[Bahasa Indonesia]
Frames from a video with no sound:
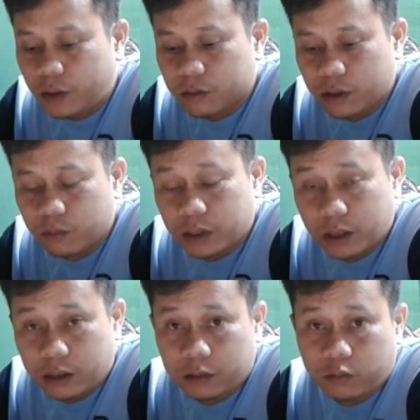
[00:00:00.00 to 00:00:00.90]

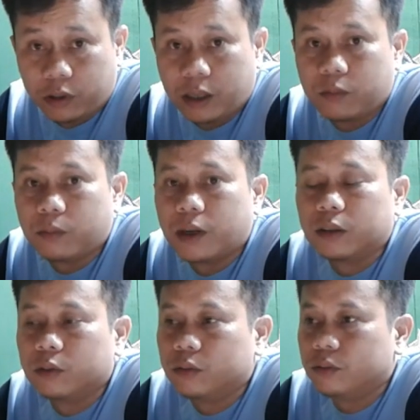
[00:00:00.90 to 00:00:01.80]
mudah-mudahan infonya
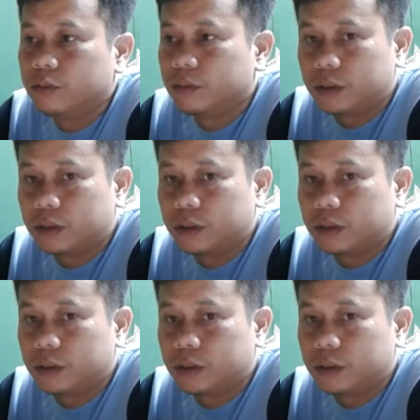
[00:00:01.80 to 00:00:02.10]
membantu